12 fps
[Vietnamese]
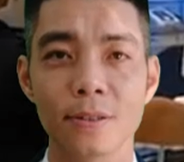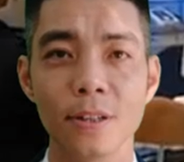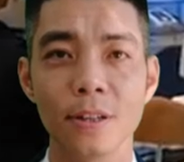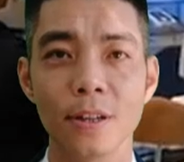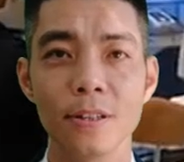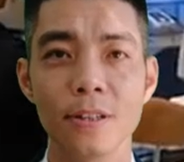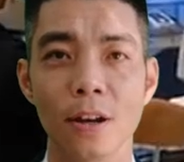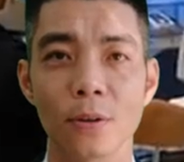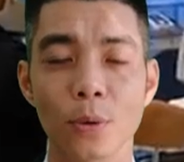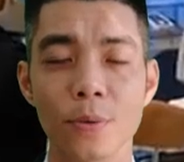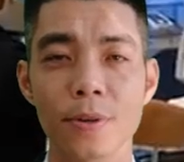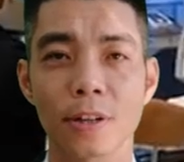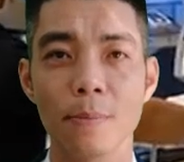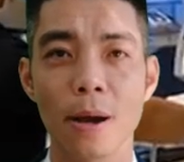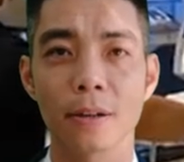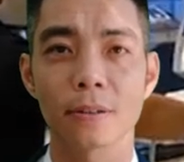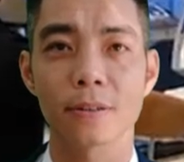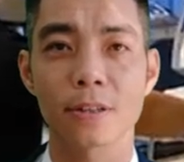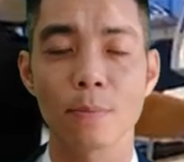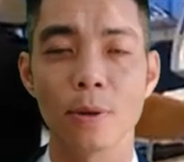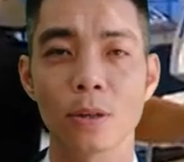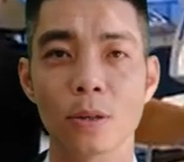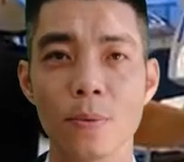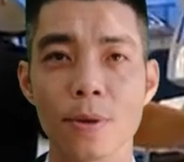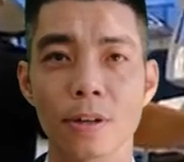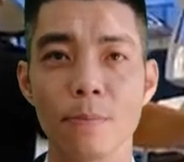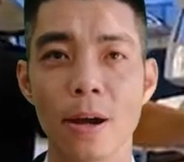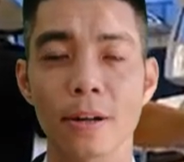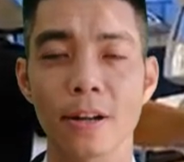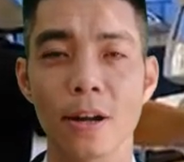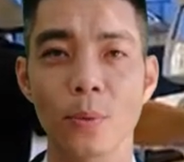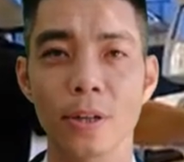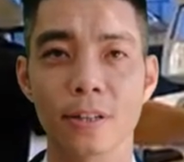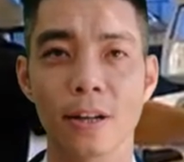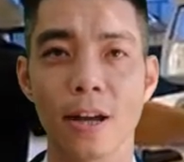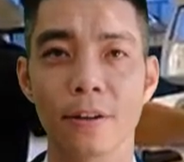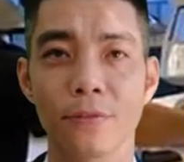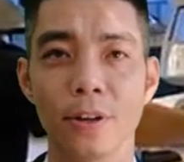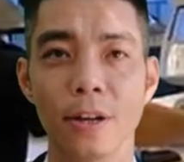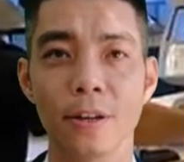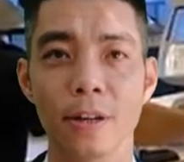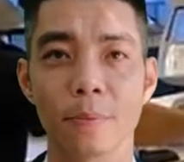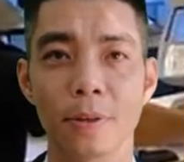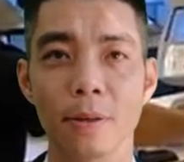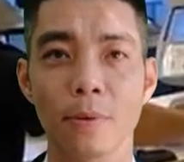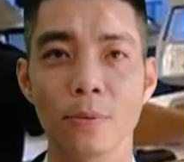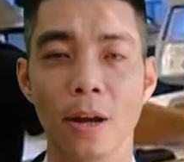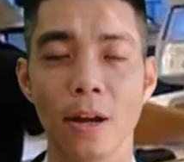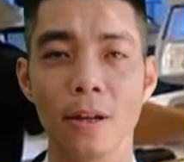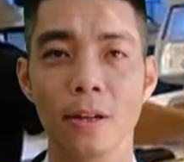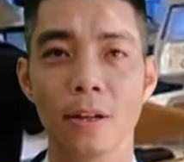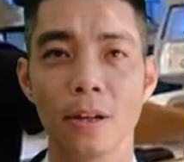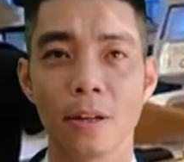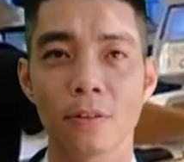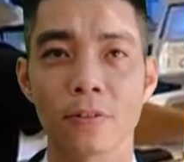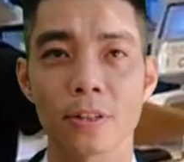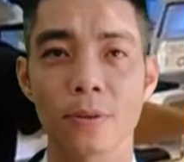Xin kính chào quý vị và các bạn, chào mừng quý vị và các bạn đã quay trở lại với kênh điểm tin bóng đá. Và